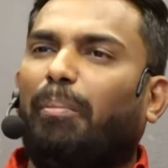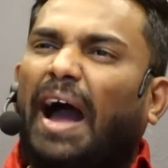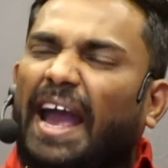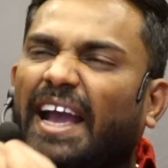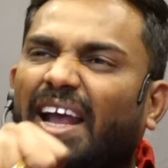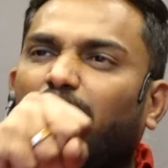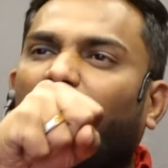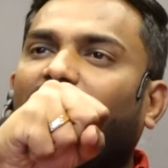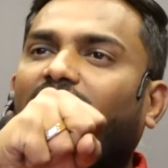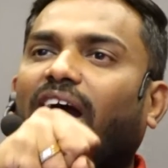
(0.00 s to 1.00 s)

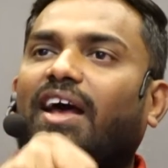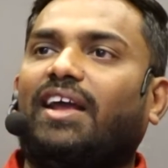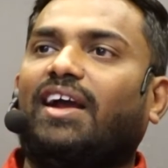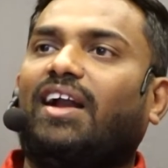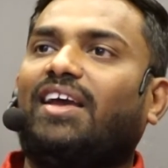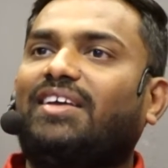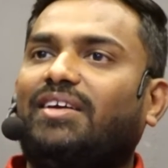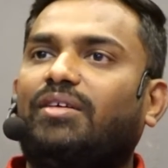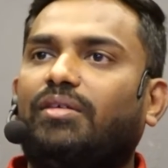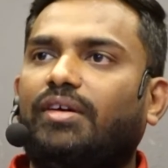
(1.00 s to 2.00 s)
பயங்கரமான காரியங்களை
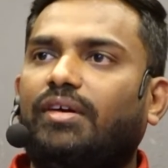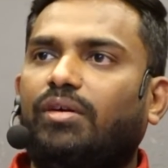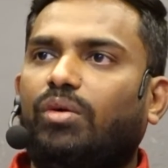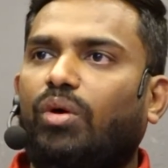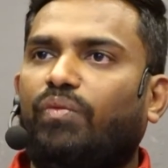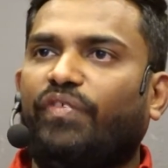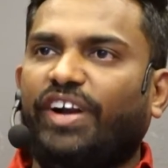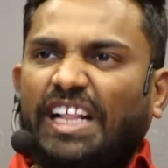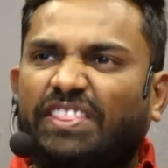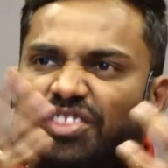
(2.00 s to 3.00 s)

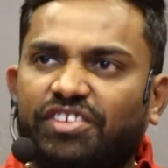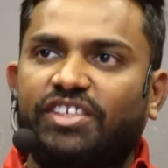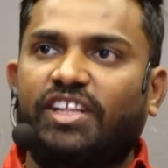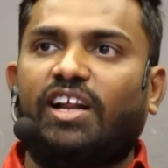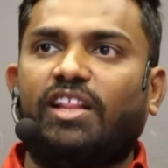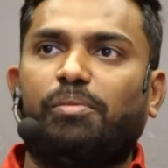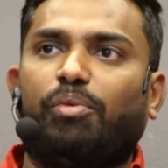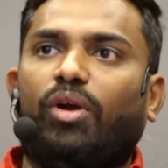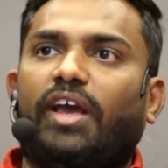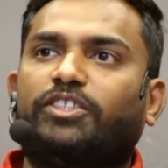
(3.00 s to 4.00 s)
வெடித்து சிதறது
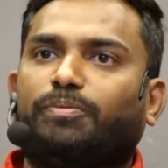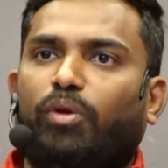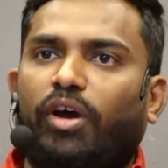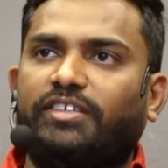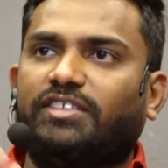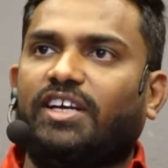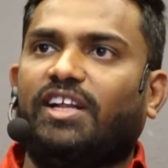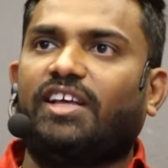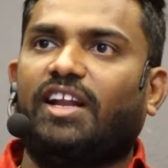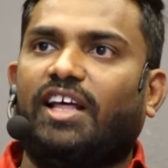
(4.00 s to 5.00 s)
போல்
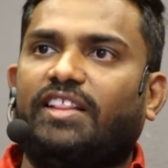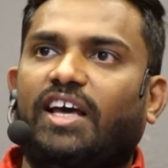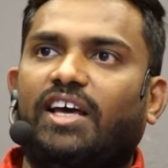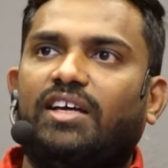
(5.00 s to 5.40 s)
எக்ஸ்ப்ளாய்ட்ஸுங்கிறது என்ன அந்த